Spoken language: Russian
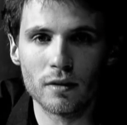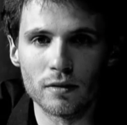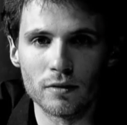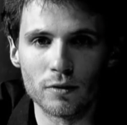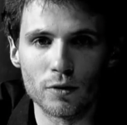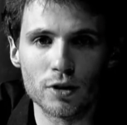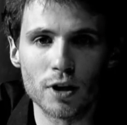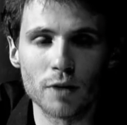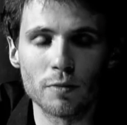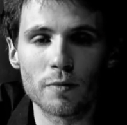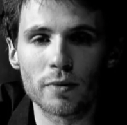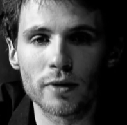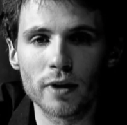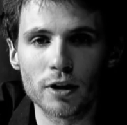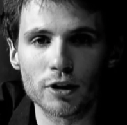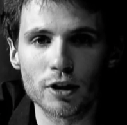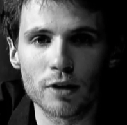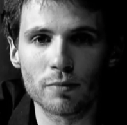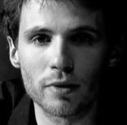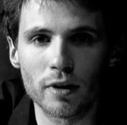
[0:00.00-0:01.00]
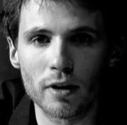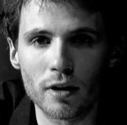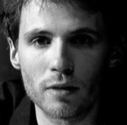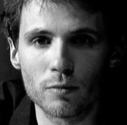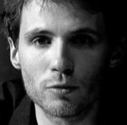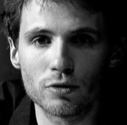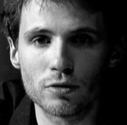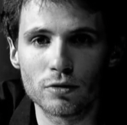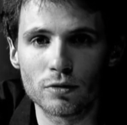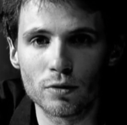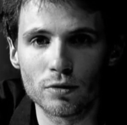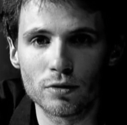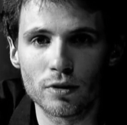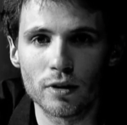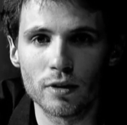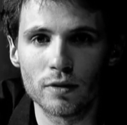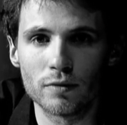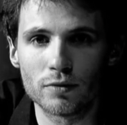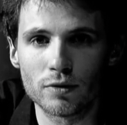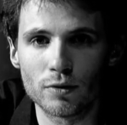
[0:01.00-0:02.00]
Друзья, мы продолжаем программу «Дедко
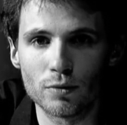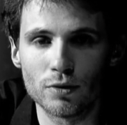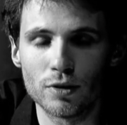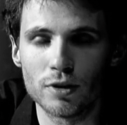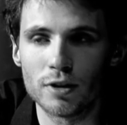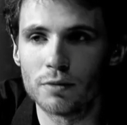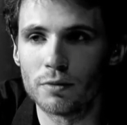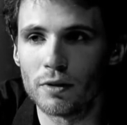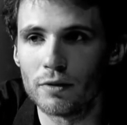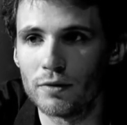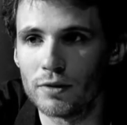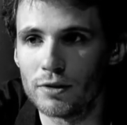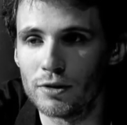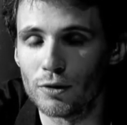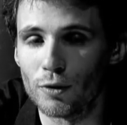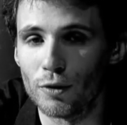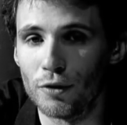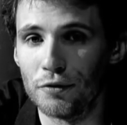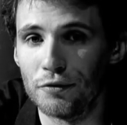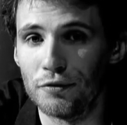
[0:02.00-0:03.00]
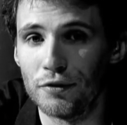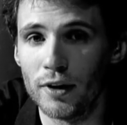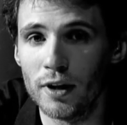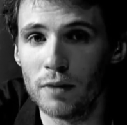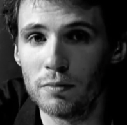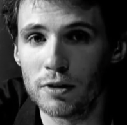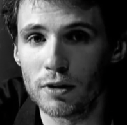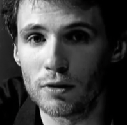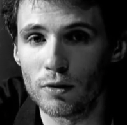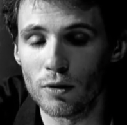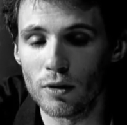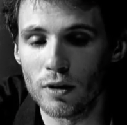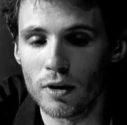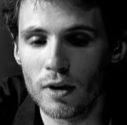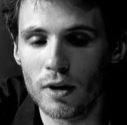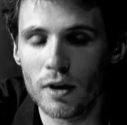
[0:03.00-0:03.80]
3» в студии Тимофей Дедко и Филипп Дедко.